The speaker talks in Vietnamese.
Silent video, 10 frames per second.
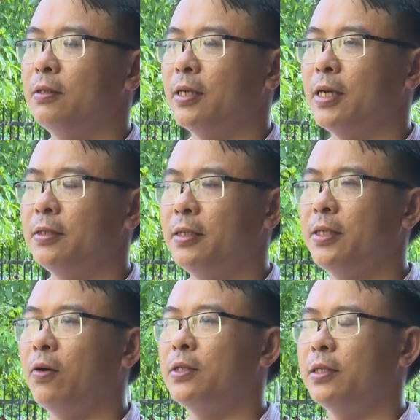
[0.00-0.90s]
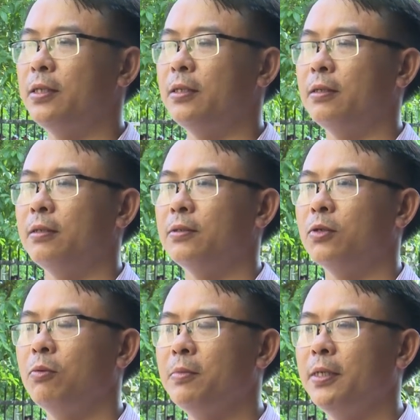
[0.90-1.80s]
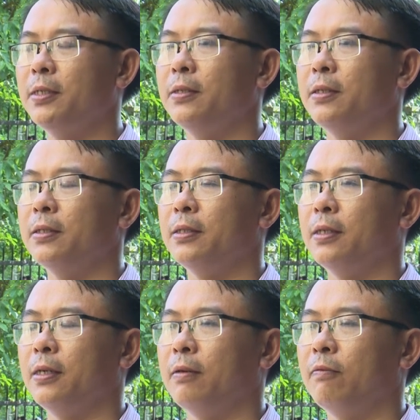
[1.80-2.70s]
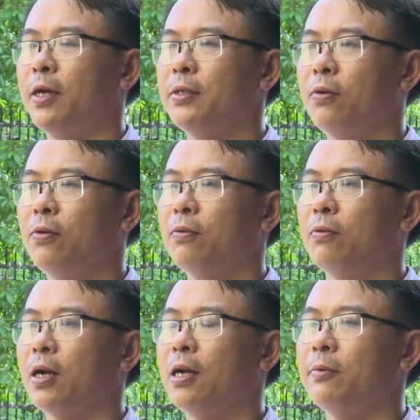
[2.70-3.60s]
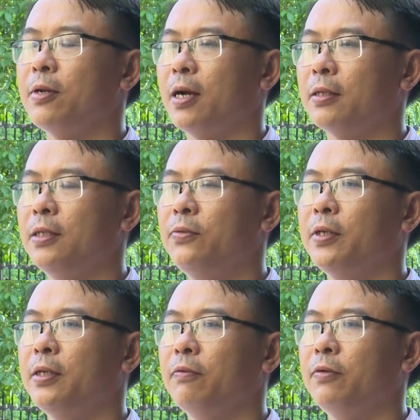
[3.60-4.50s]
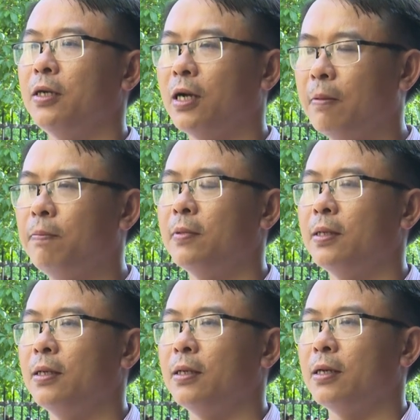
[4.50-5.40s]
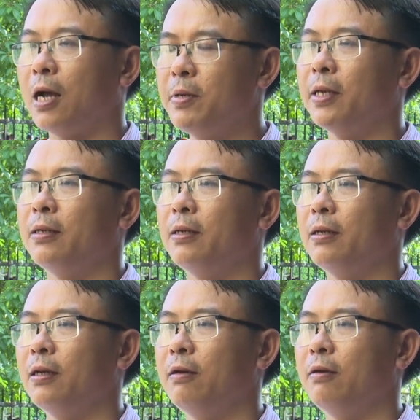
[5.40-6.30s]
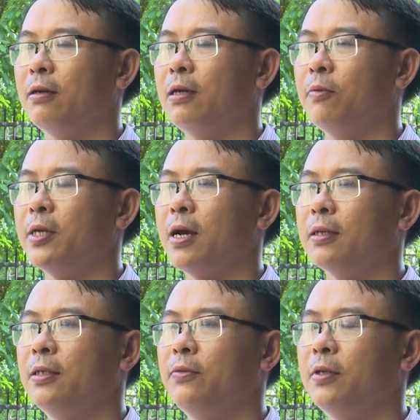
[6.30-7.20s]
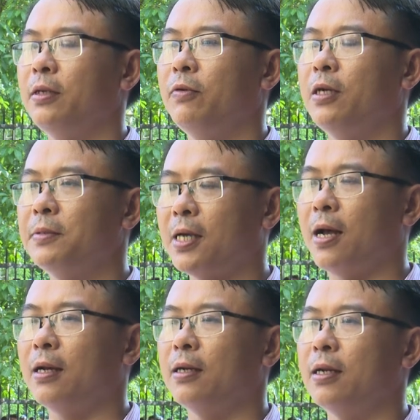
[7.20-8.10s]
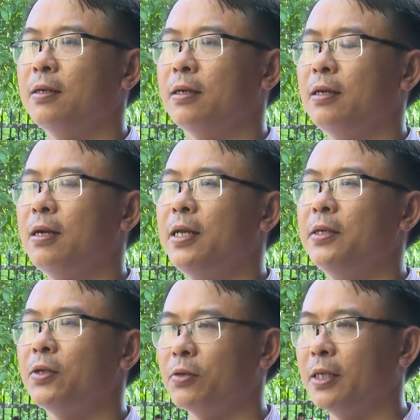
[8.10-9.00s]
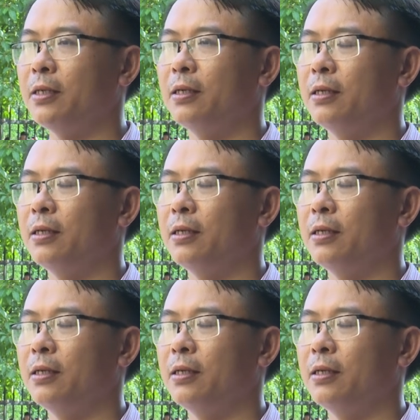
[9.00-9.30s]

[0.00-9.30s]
Kể từ khi có chỉ thị số 40, thì à, vai trò của các cấp ủy đảng, chính quyền địa phương các cấp, đặc biệt là cấp ủy đảng, chính quyền địa phương cấp xã đã được nâng lên rõ rệt.